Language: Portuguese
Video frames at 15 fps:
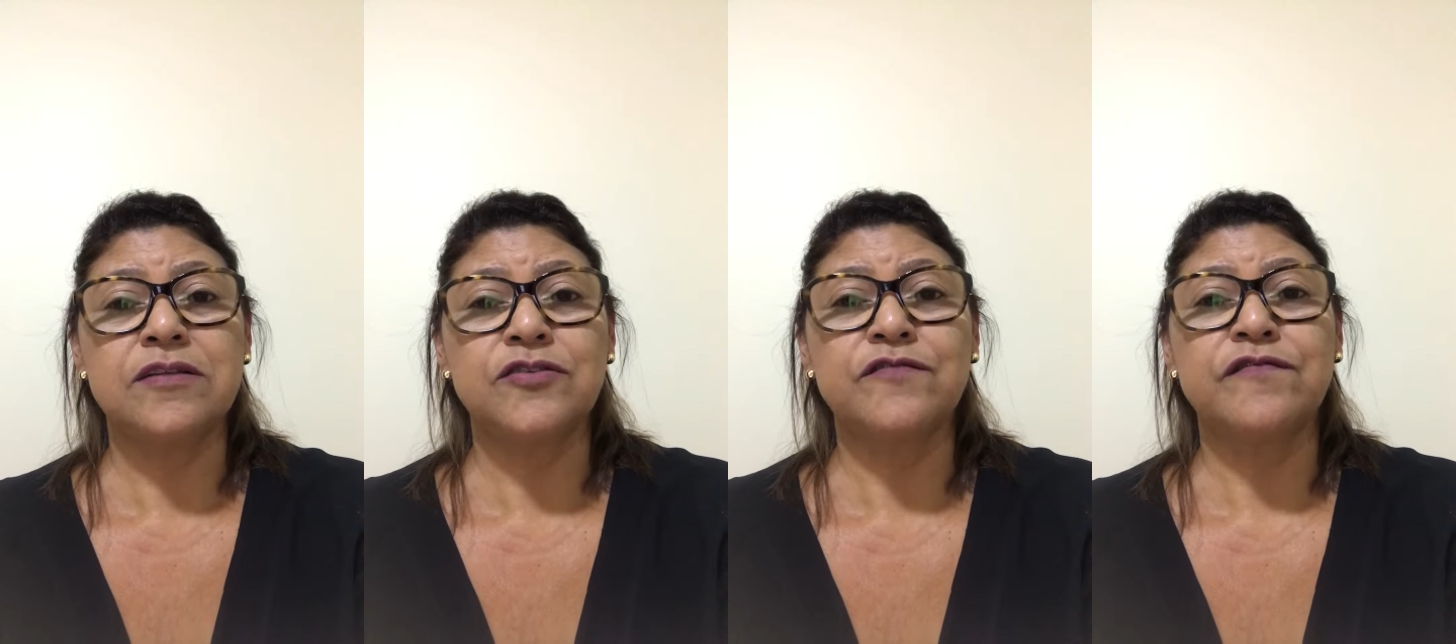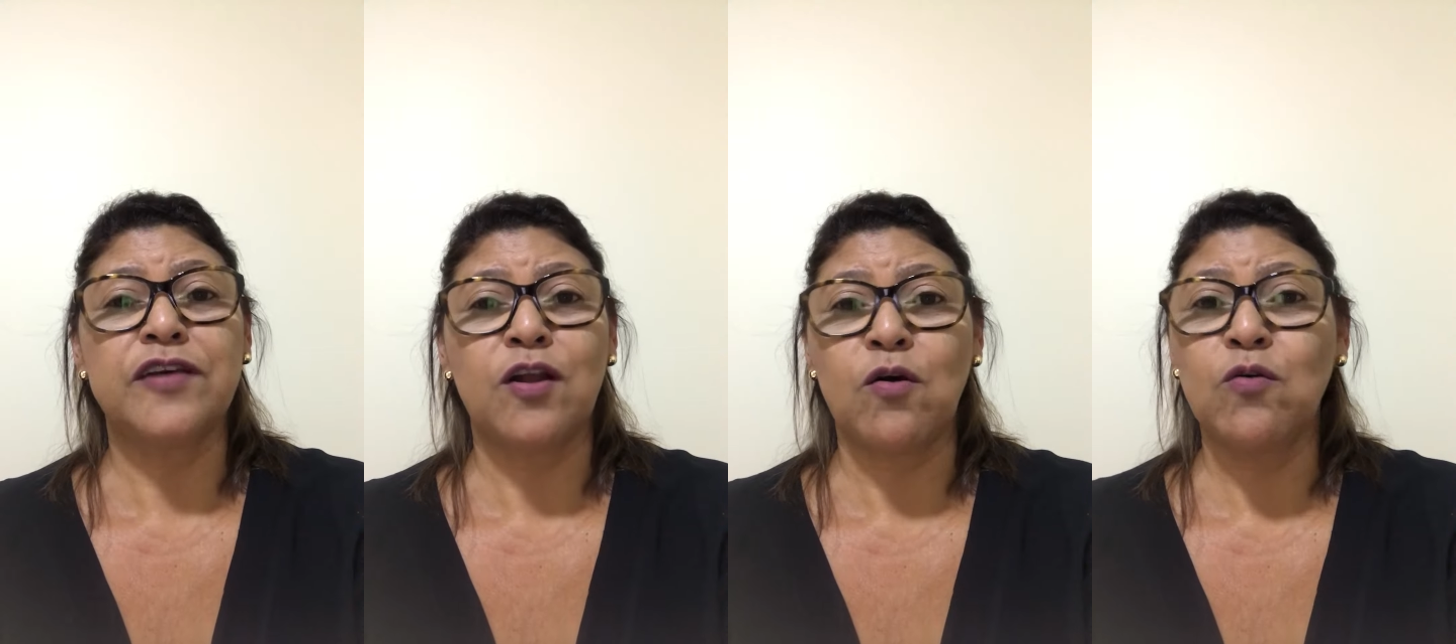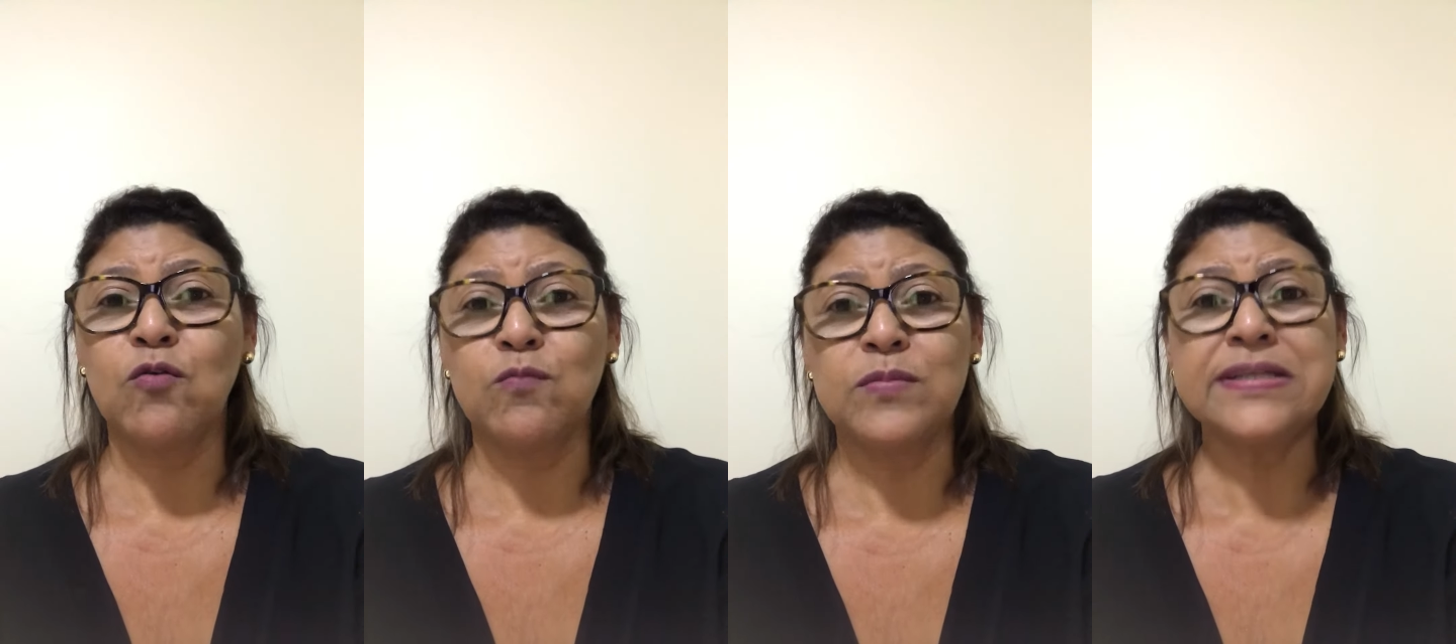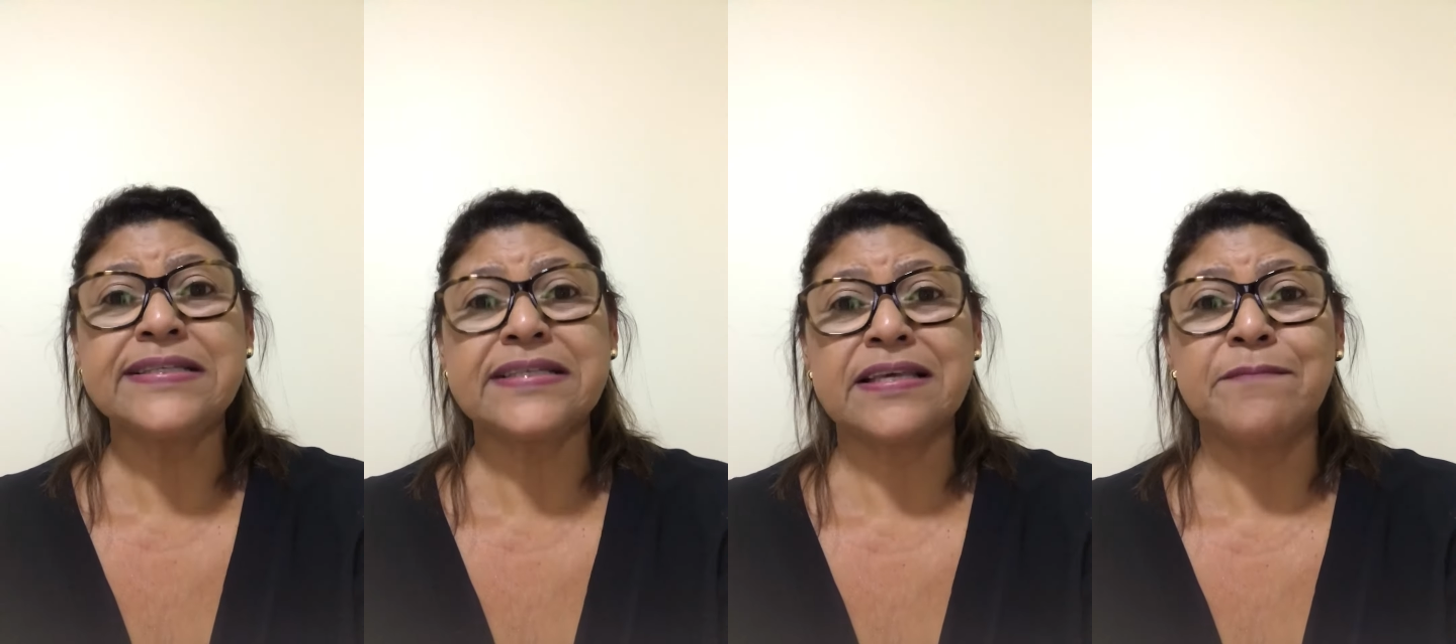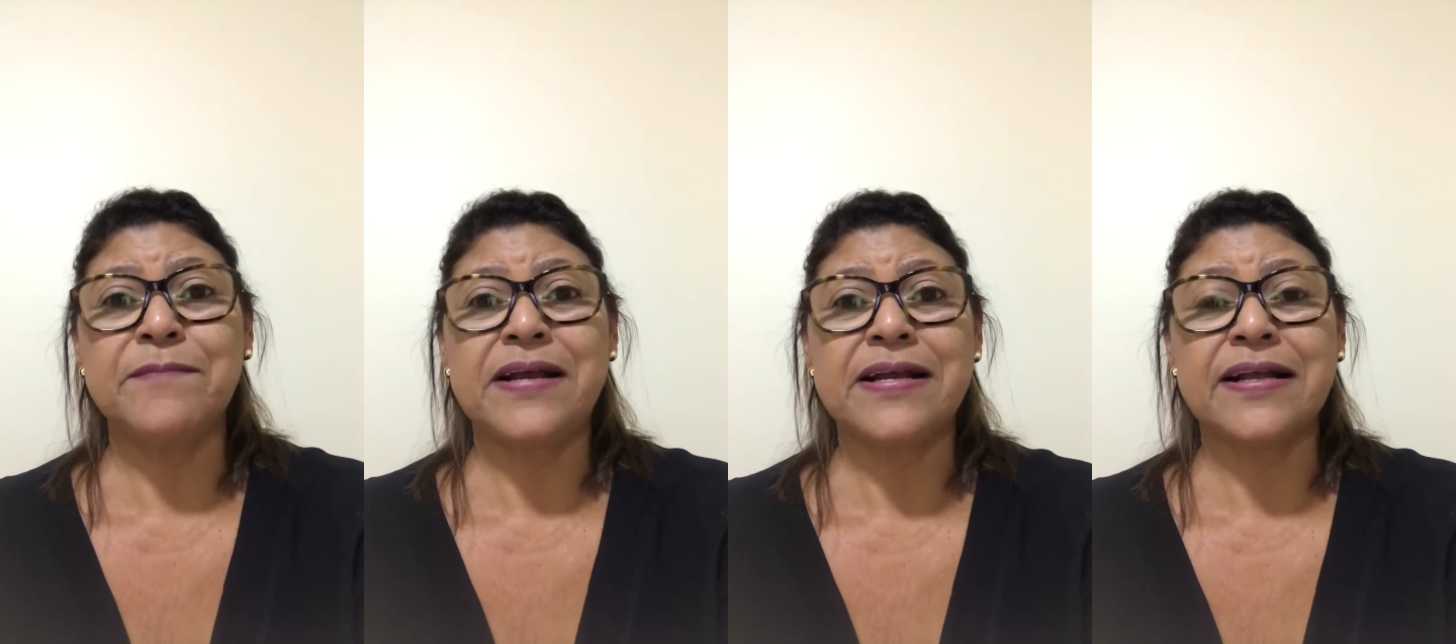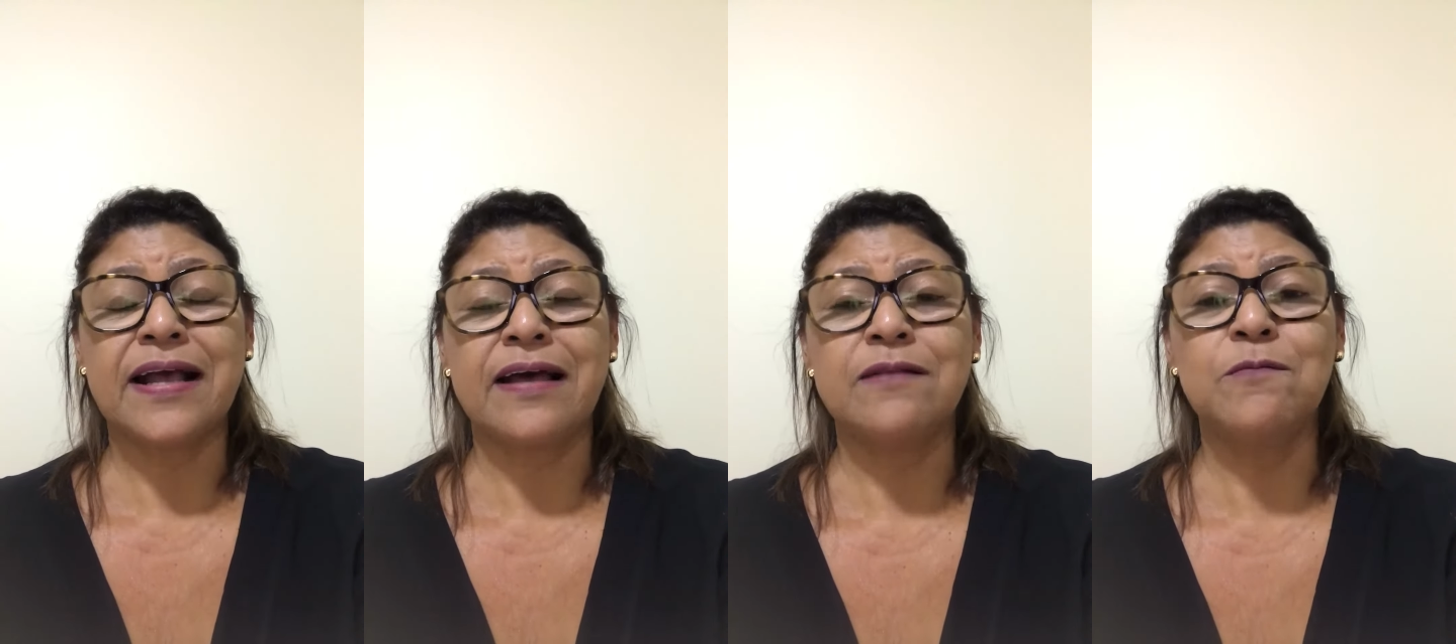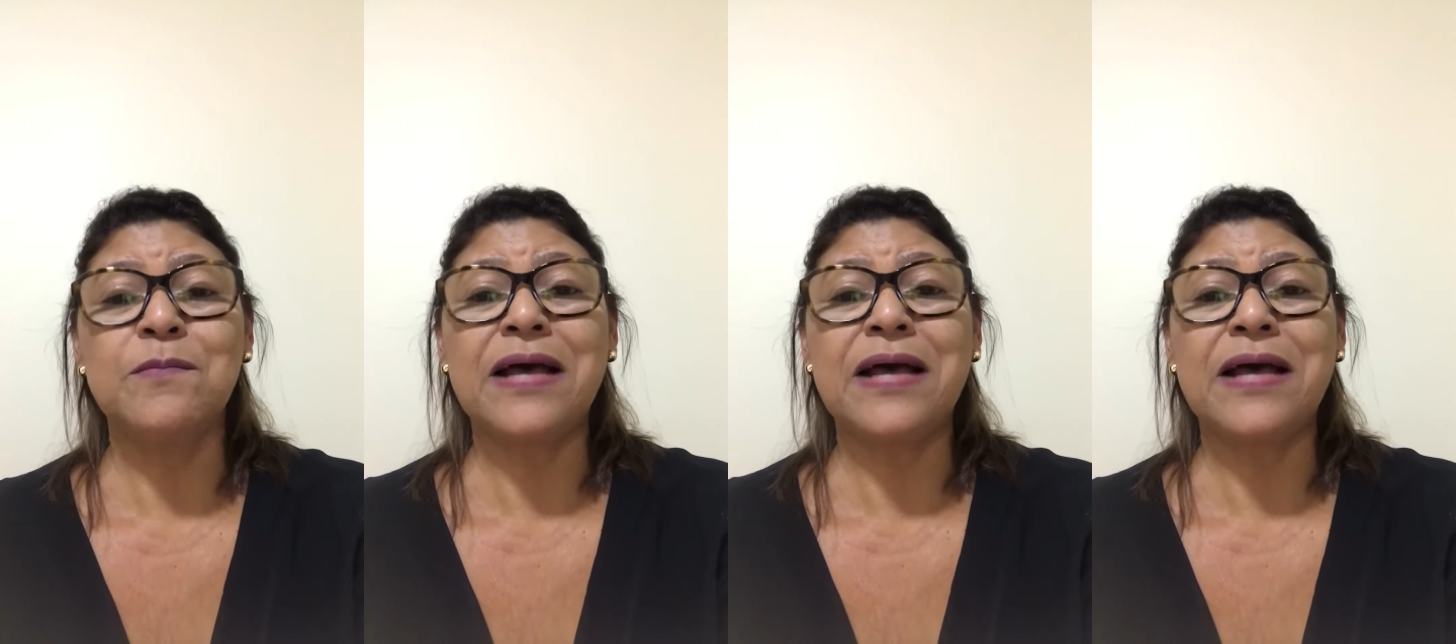tiveram algumas que marcaram